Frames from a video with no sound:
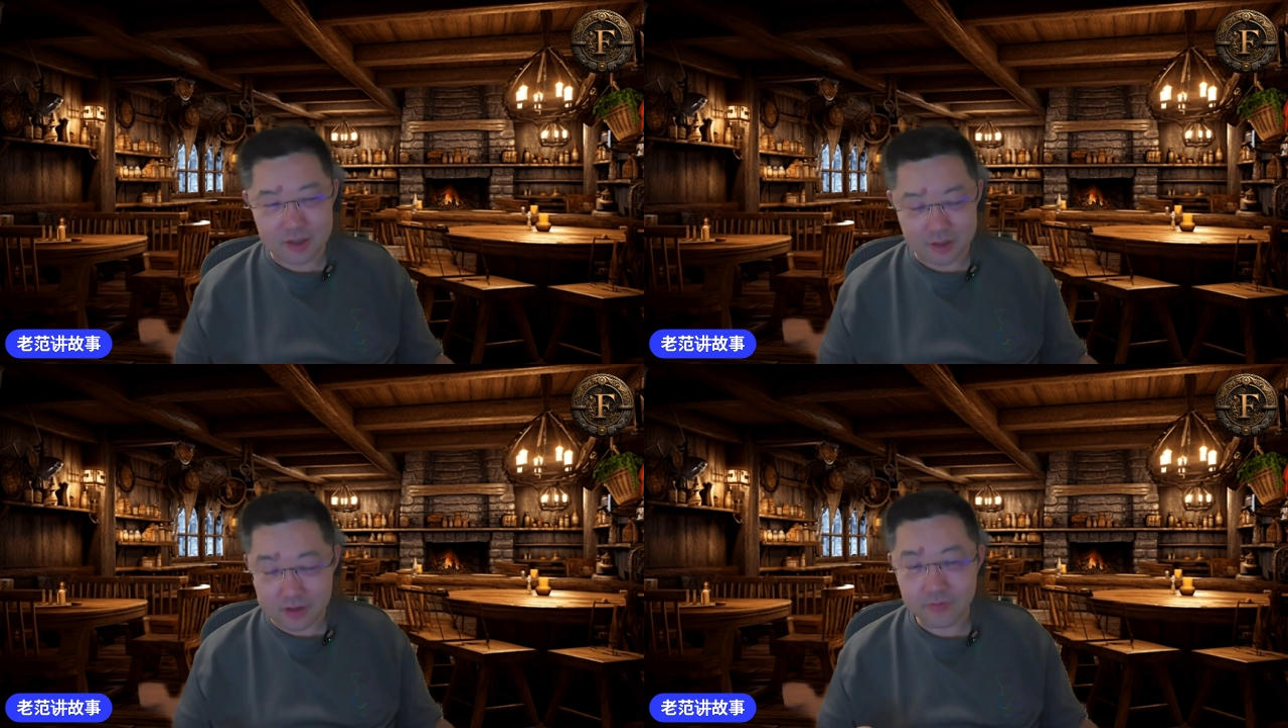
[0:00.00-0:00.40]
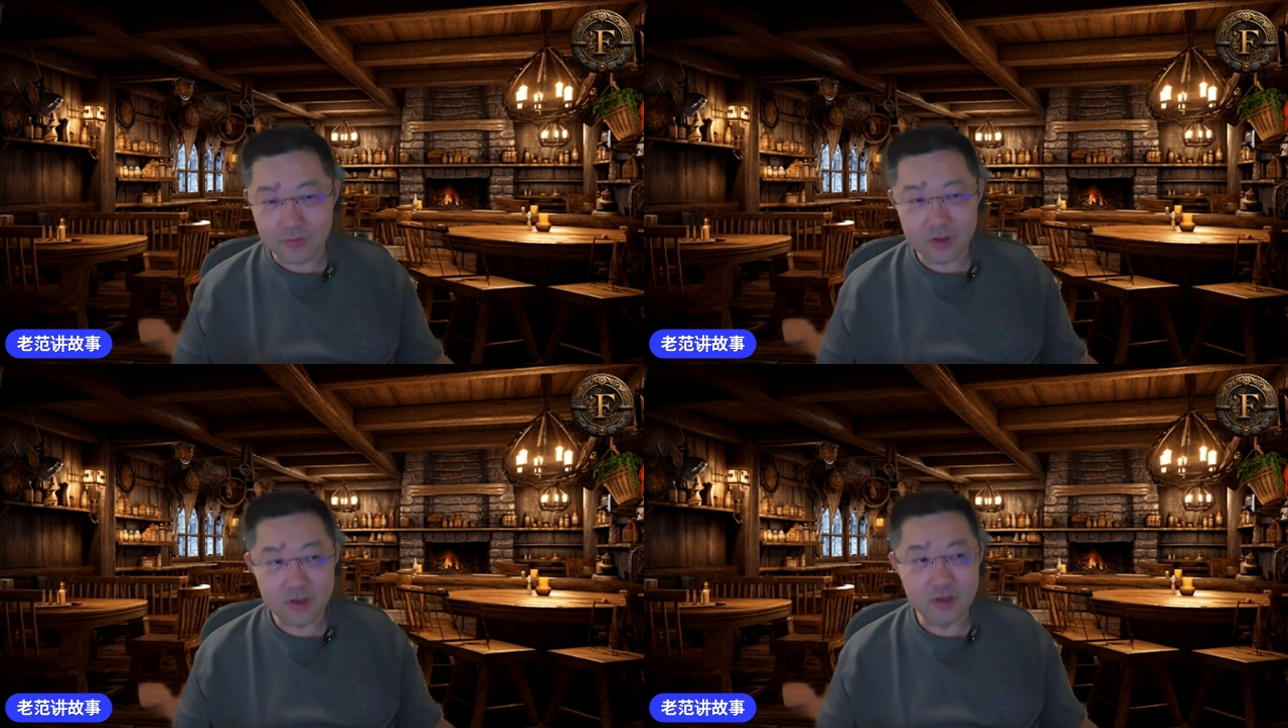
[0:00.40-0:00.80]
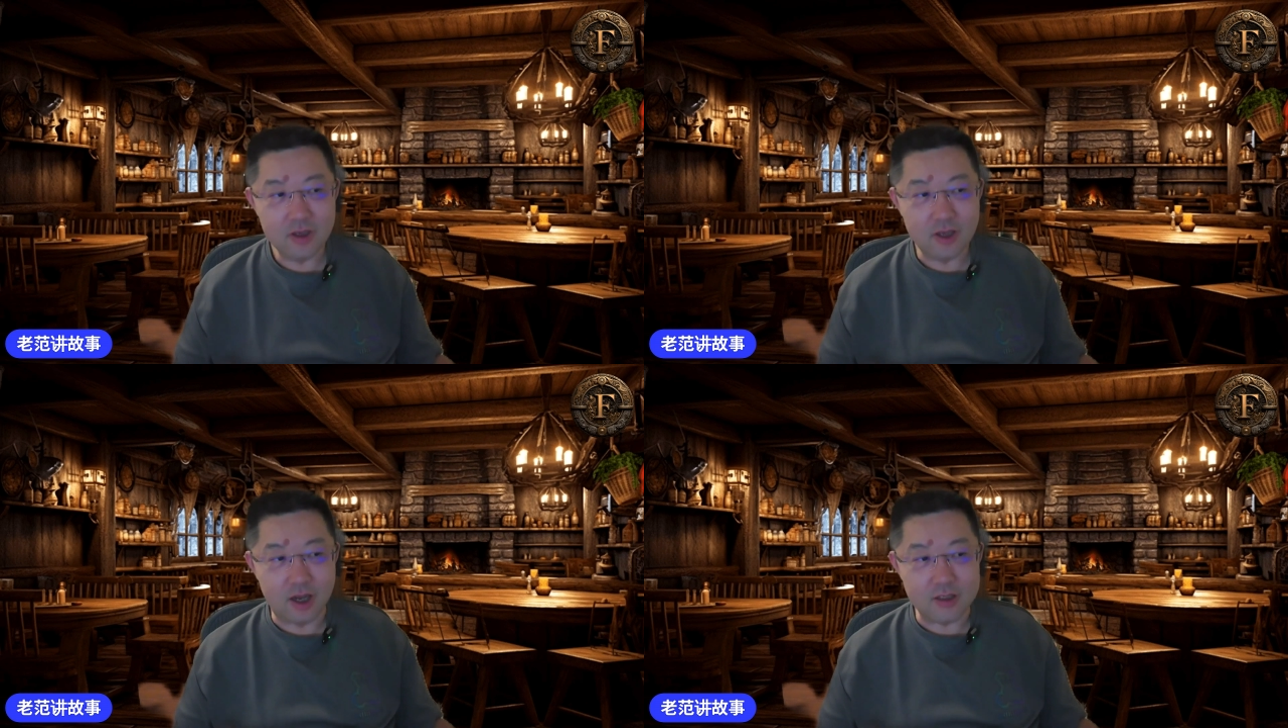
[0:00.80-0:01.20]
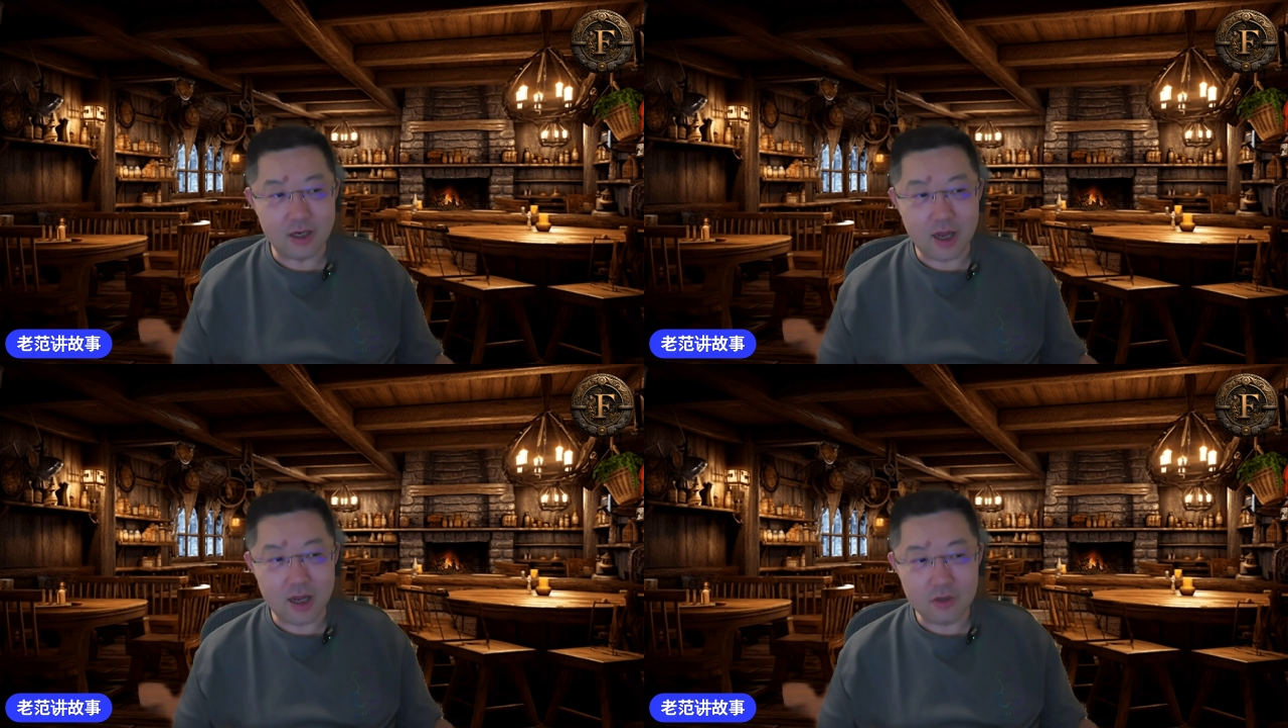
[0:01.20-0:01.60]
行，啊，像
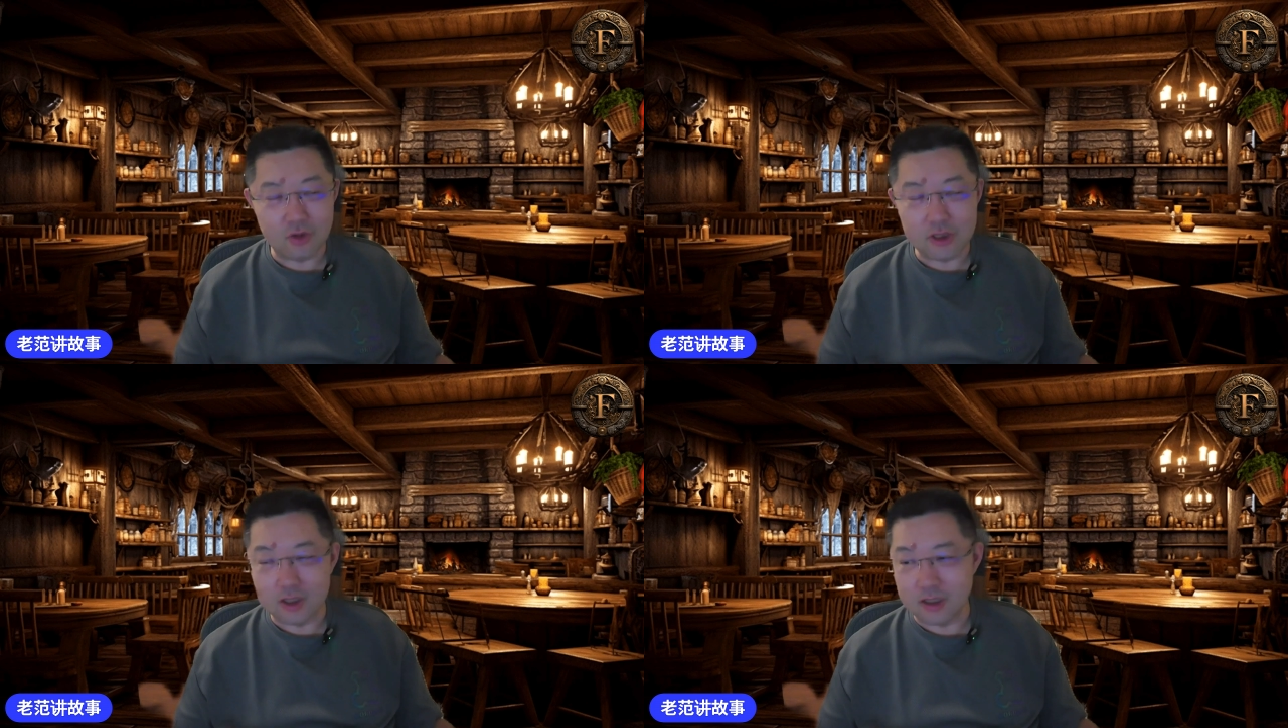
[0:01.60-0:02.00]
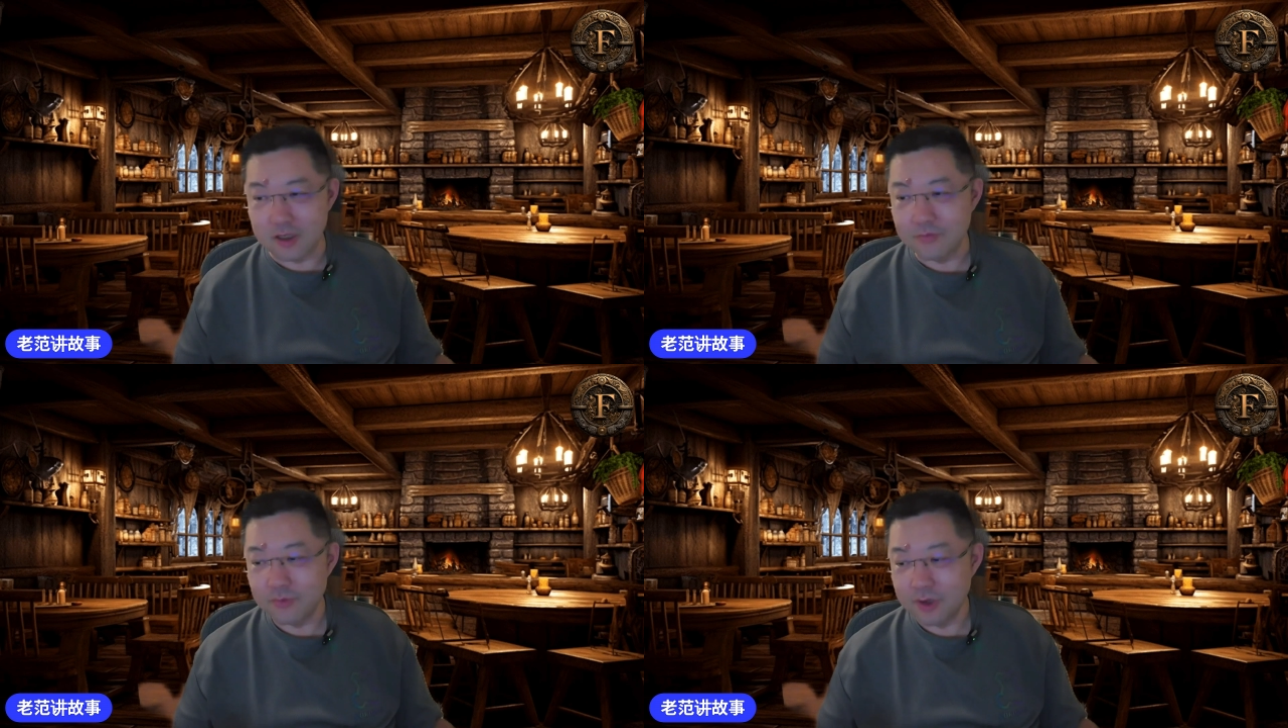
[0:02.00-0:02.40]
安卓呢是，